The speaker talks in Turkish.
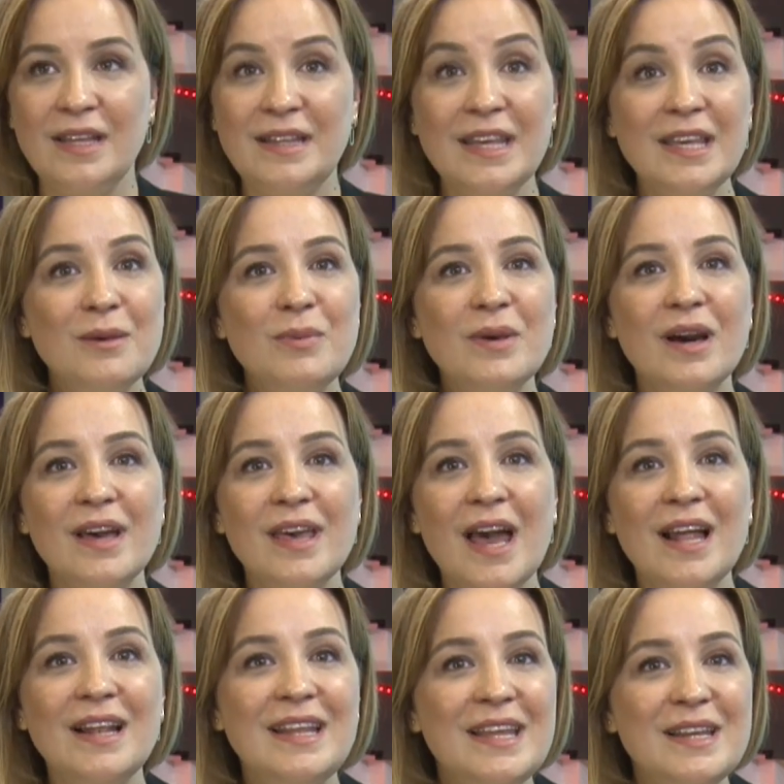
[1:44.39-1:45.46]
Ne gibi
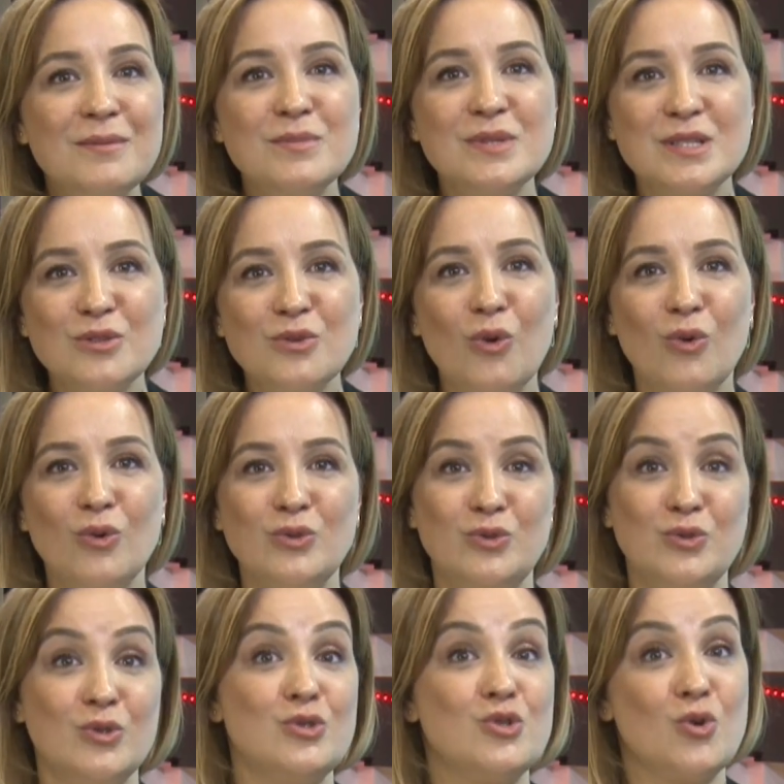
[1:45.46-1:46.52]
hayallerimizin olduğu